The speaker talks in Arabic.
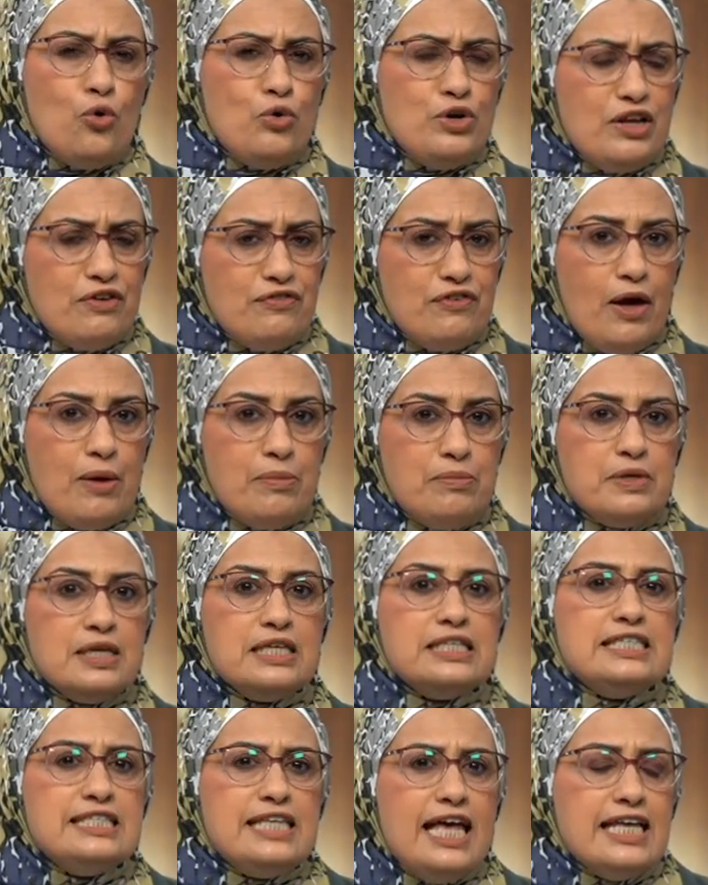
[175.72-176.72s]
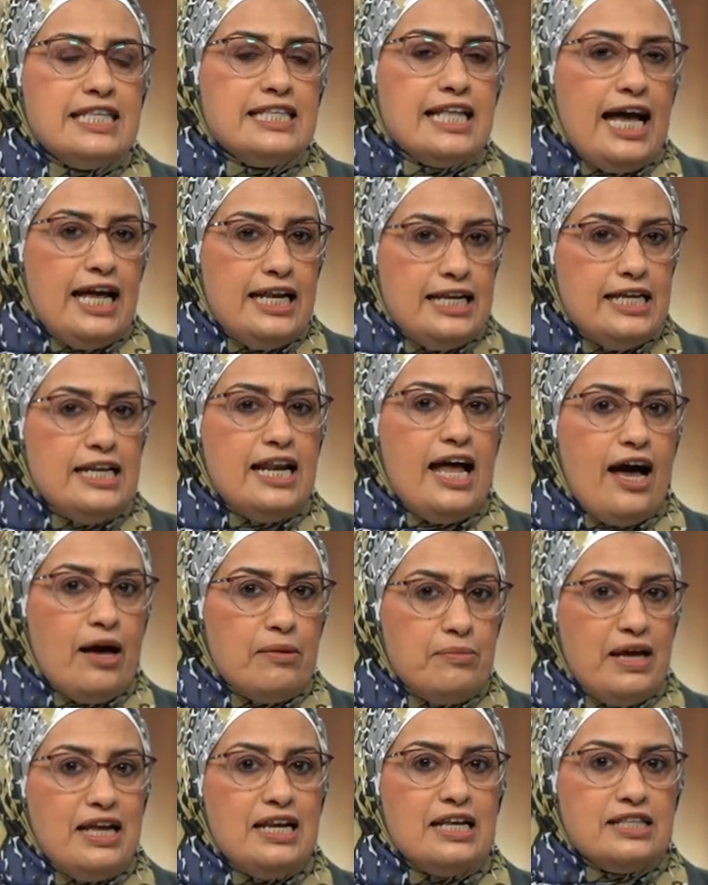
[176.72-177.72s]
ونفهم إزاي تحليل
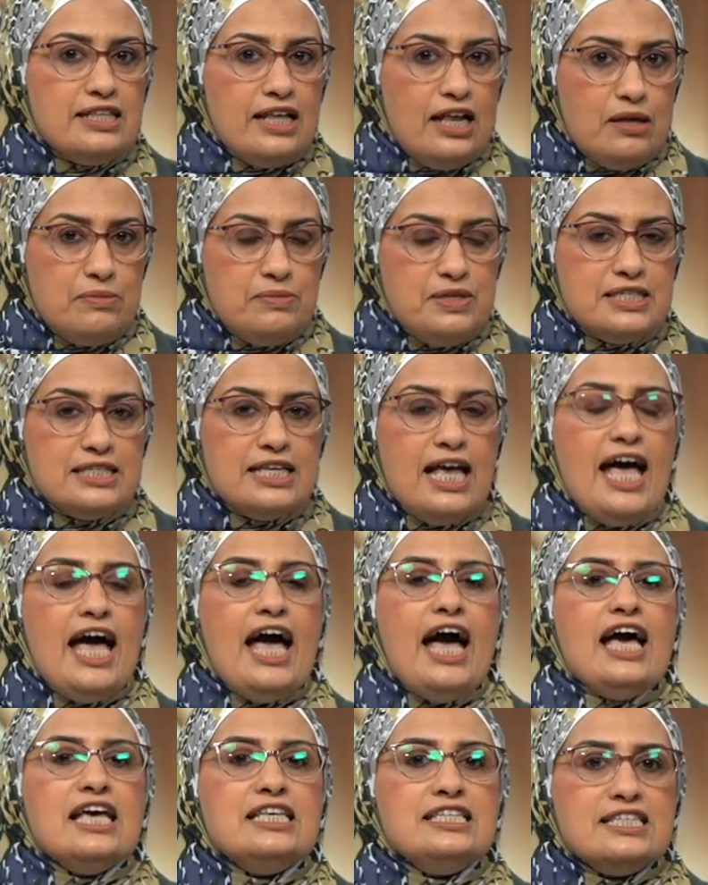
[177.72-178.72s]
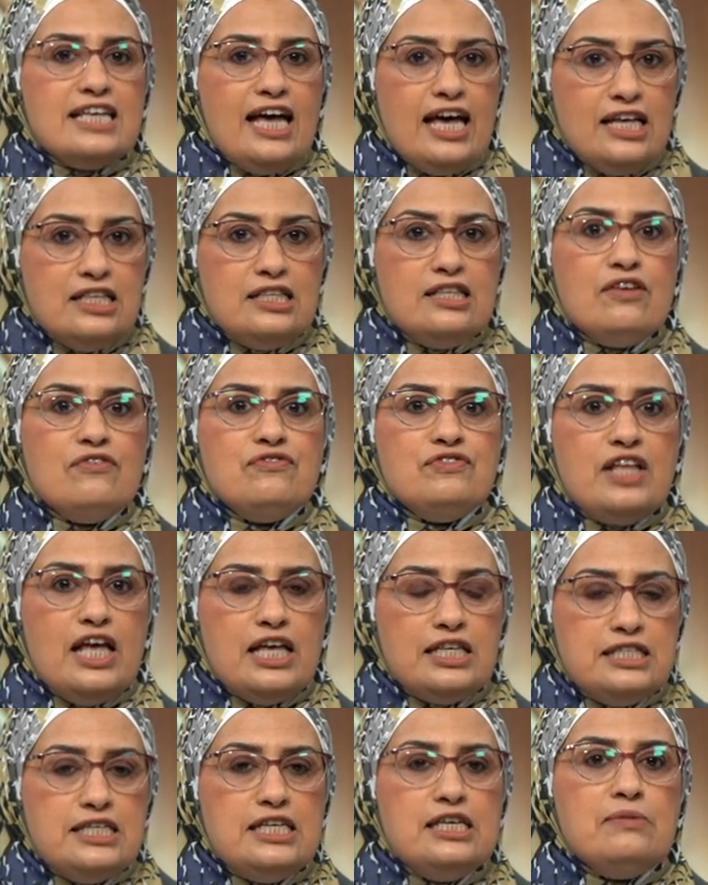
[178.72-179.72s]
أعمال التلاميذ هيساعدنا في
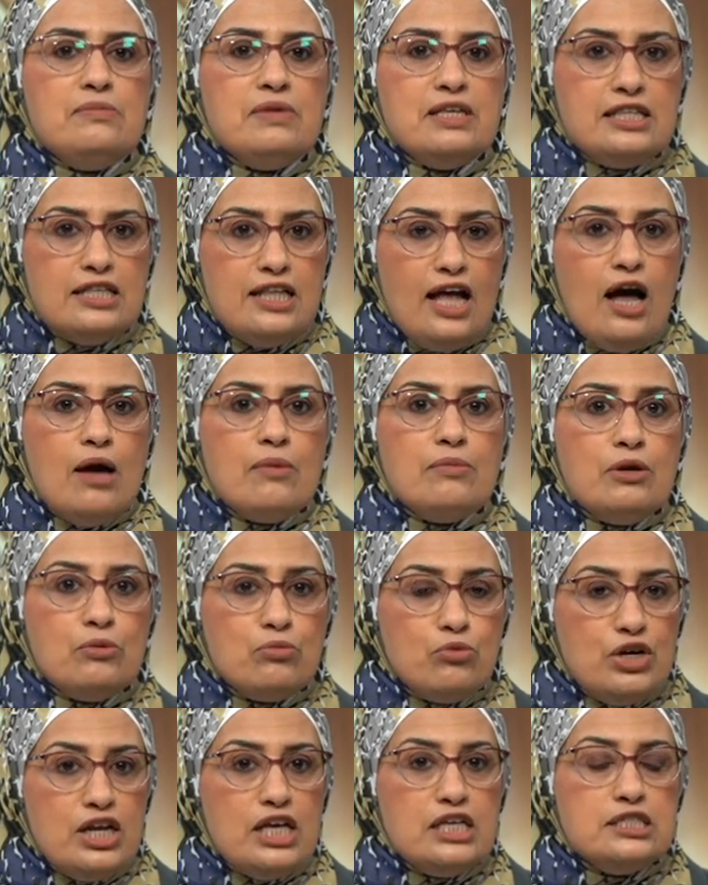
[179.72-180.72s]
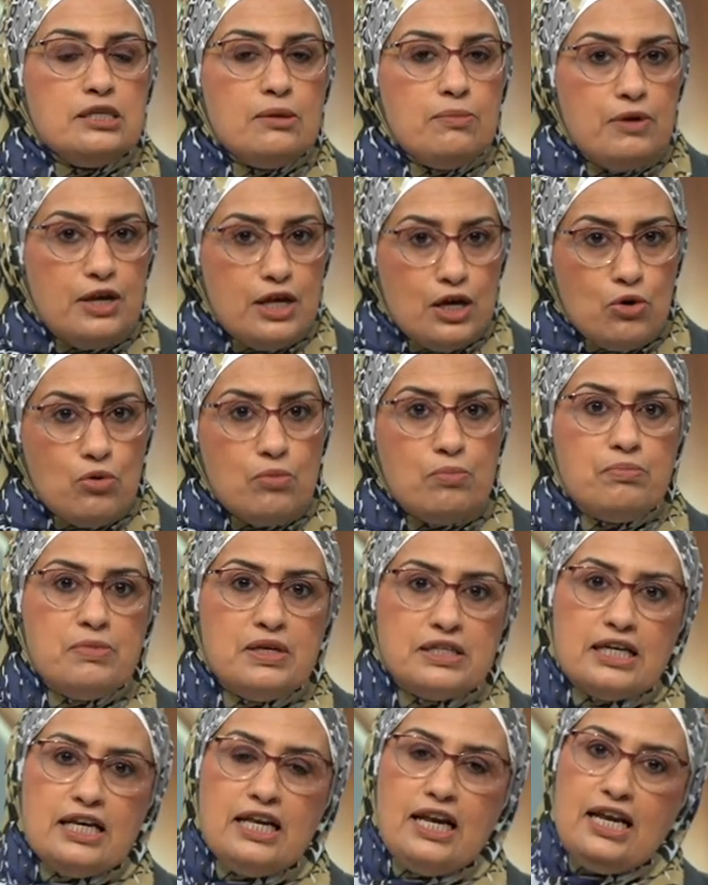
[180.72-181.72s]
تقديم الدعم المناسب ليهم
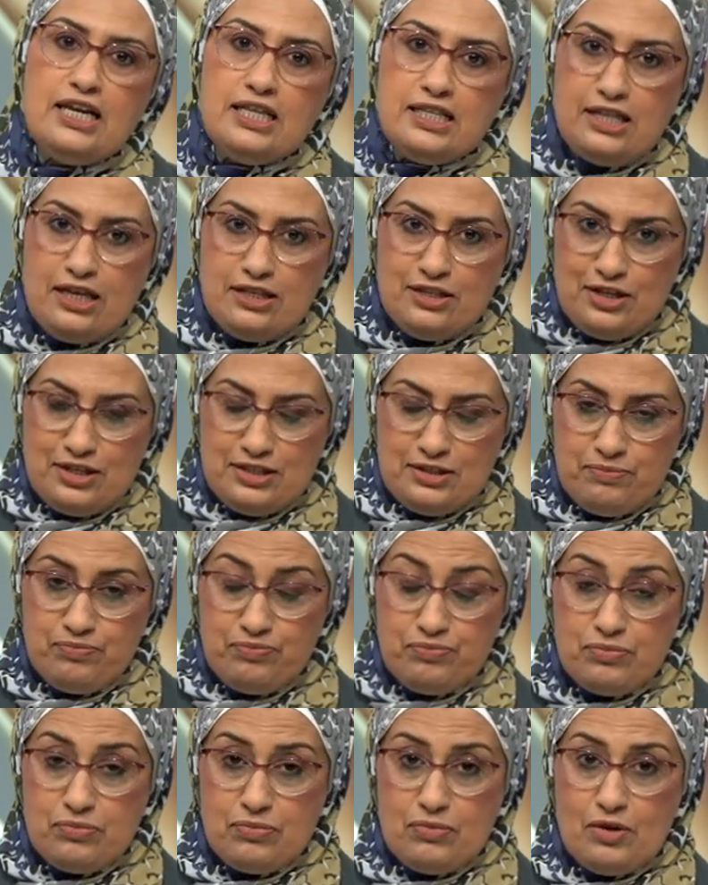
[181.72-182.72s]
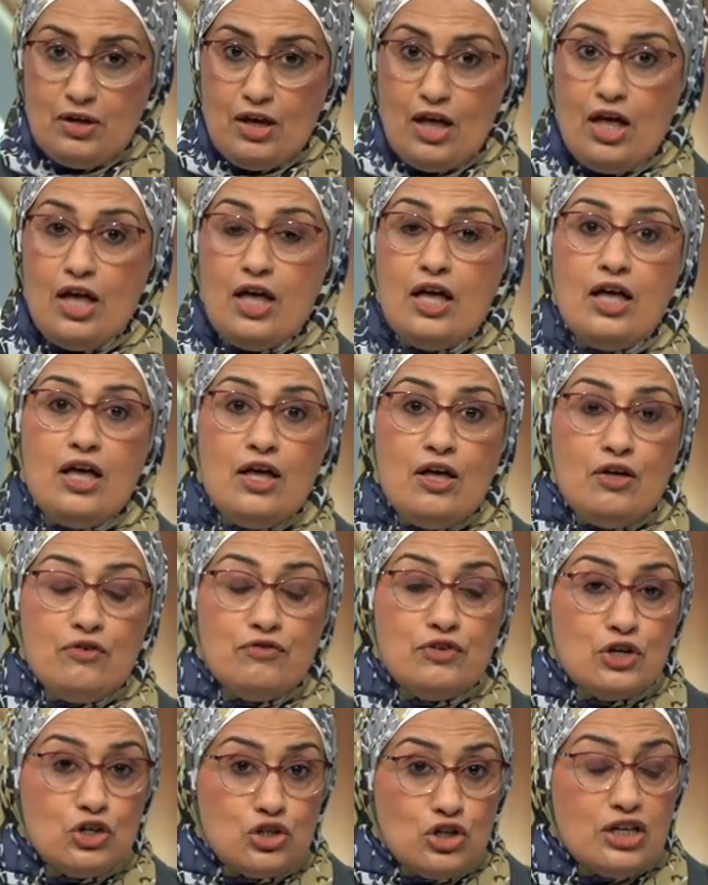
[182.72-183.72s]
من خلال التدريس
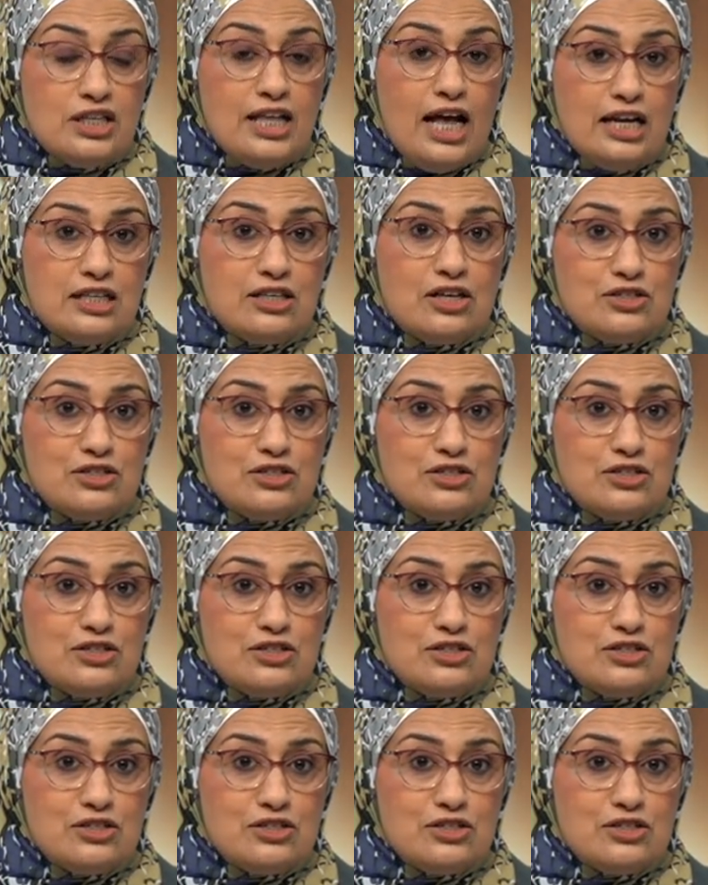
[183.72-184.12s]
في نشاط هل